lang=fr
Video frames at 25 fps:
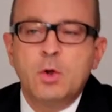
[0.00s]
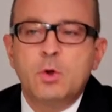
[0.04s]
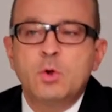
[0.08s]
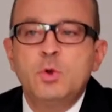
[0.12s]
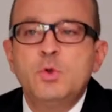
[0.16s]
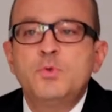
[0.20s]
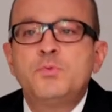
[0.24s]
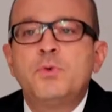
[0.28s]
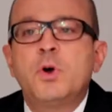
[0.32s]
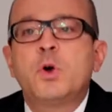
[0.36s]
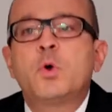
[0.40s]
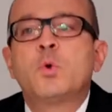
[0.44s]

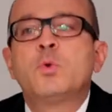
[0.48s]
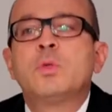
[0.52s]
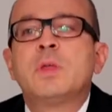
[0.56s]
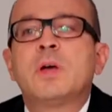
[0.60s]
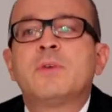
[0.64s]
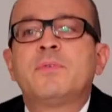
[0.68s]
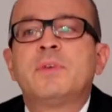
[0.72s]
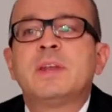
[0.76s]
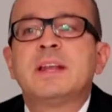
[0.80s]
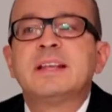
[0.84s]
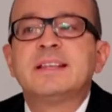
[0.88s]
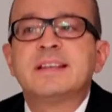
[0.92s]
Une fois qu'on
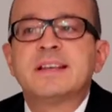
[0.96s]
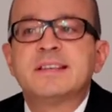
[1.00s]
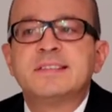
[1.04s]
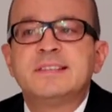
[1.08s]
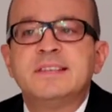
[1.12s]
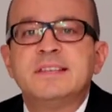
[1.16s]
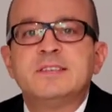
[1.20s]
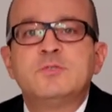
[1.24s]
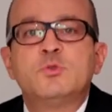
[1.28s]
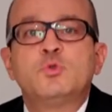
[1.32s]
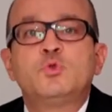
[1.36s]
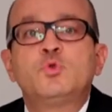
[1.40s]
a fait
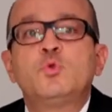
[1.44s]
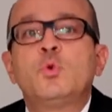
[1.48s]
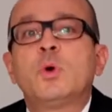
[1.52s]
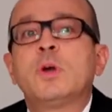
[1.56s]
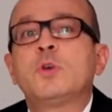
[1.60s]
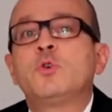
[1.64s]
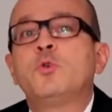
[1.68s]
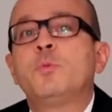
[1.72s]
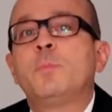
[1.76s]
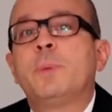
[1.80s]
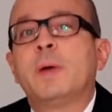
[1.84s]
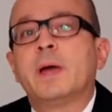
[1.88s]
l'exercice de tout
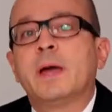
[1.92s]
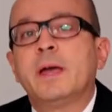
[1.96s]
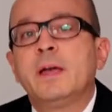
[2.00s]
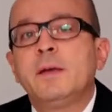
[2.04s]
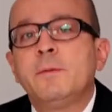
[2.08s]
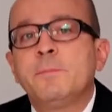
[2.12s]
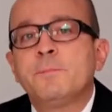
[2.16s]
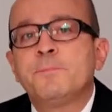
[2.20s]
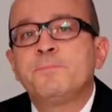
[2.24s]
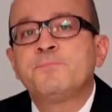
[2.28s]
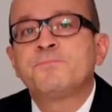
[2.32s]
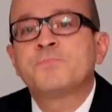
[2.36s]

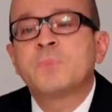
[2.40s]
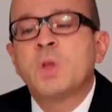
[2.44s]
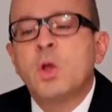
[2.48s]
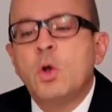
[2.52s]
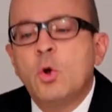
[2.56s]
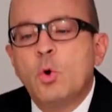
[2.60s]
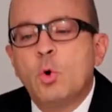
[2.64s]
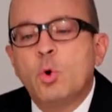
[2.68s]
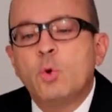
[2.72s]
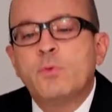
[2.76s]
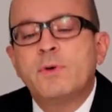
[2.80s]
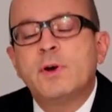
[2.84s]
récupérer,
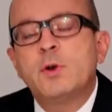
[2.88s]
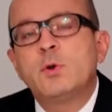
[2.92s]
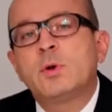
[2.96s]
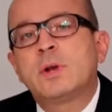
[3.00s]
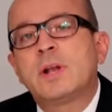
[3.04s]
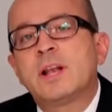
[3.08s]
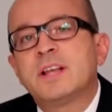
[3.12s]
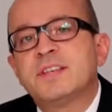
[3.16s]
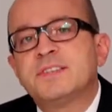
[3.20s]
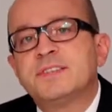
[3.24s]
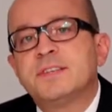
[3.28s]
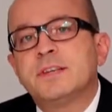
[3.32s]
on va le
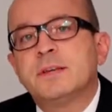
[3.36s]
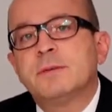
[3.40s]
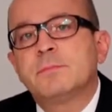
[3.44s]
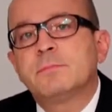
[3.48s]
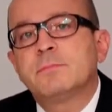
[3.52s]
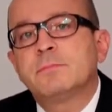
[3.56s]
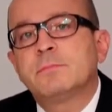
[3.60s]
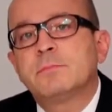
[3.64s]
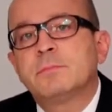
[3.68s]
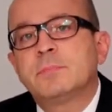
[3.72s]
classer.